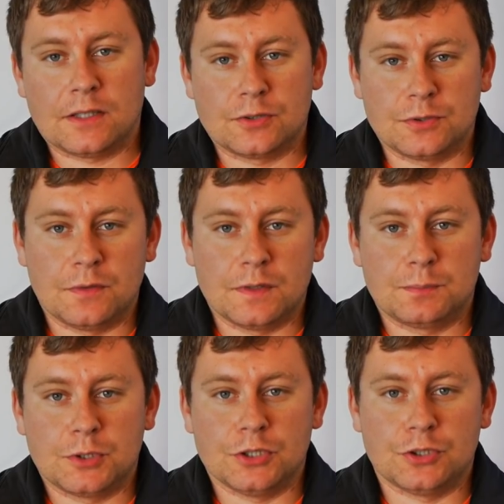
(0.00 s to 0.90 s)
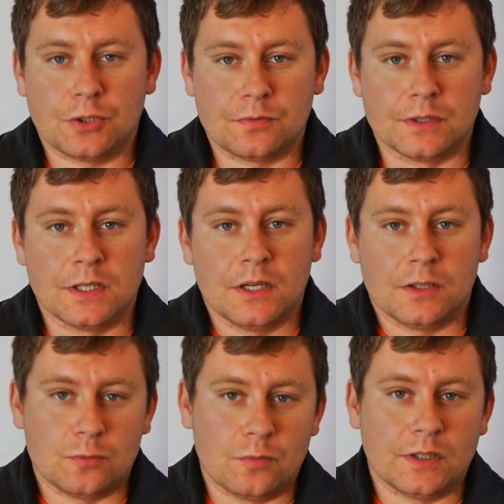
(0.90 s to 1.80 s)
jako szybowiec przejściowy,
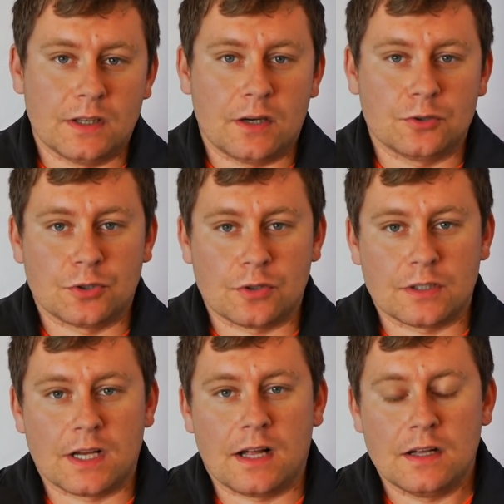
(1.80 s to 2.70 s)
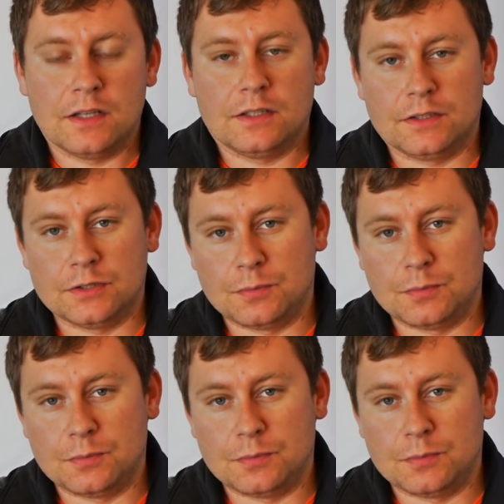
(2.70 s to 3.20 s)
głównie dla ośrodka e,